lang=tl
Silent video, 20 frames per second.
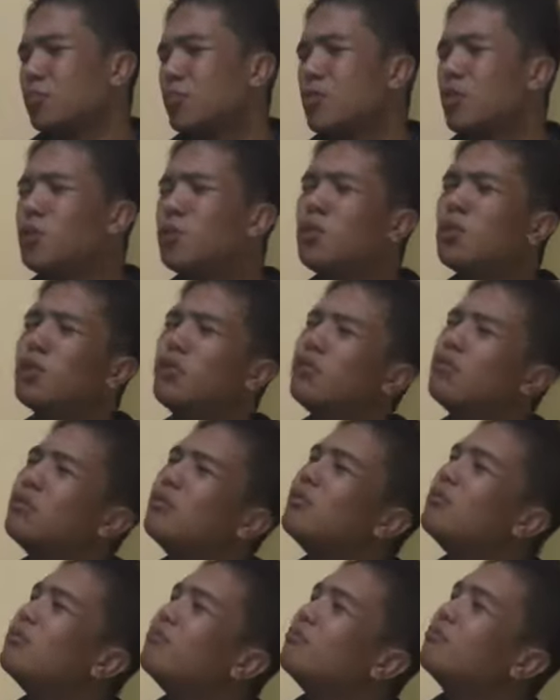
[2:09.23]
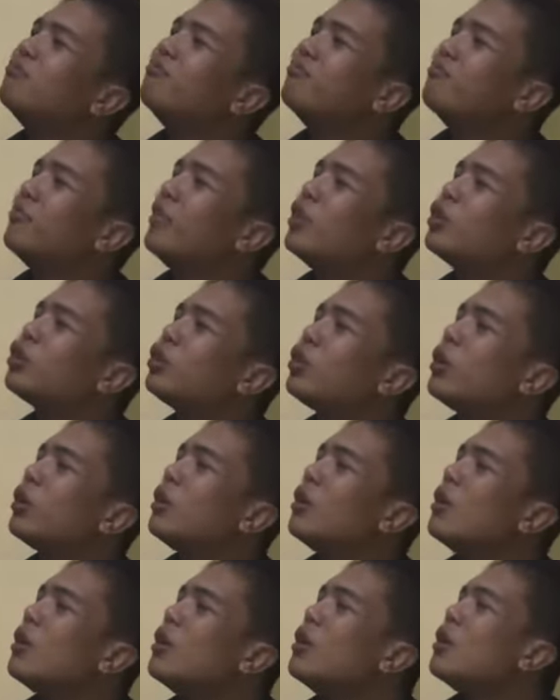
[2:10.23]
Ano ba? Sa,
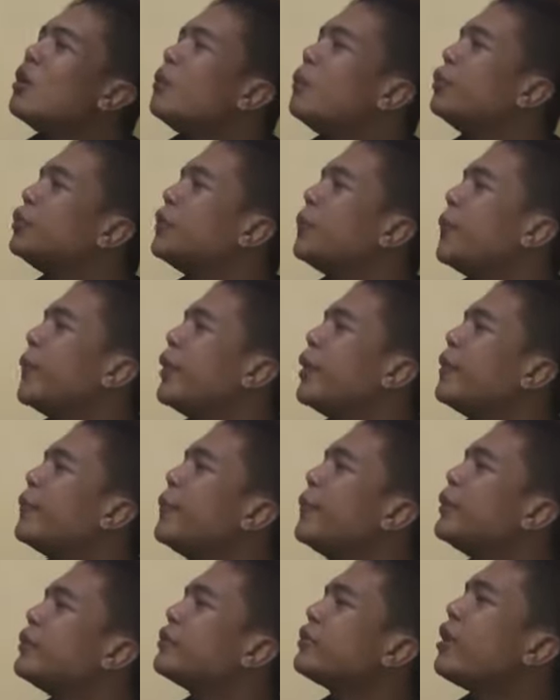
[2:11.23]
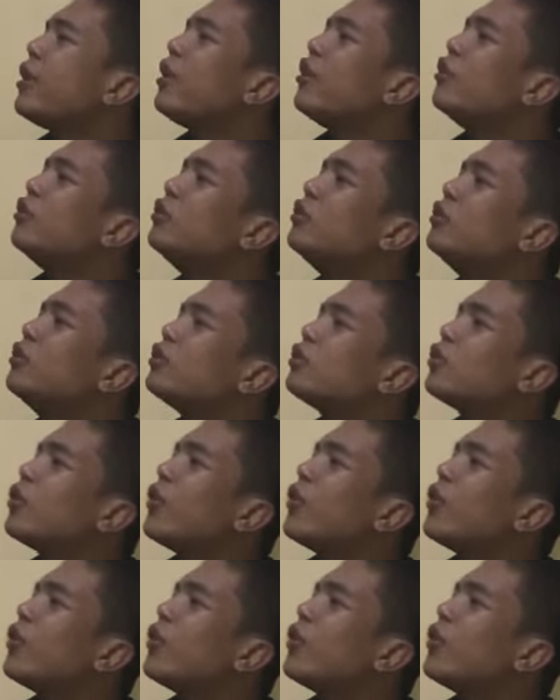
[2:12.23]
buti pa yung ibang tao na ang